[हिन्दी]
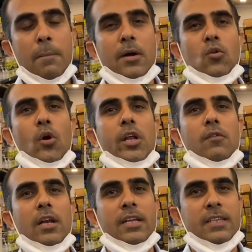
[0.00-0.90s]
बट कोरियर
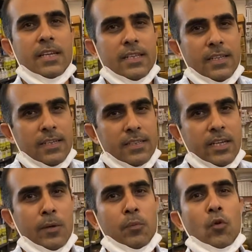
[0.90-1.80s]
वाले धीरे धीरे
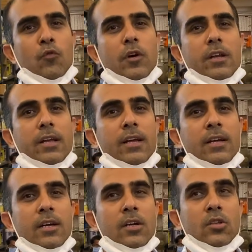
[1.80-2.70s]
धीरे इम्प्रूव कर रहे हैं
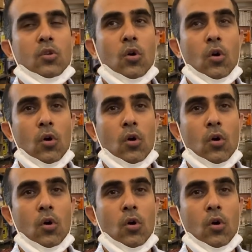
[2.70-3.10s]
तो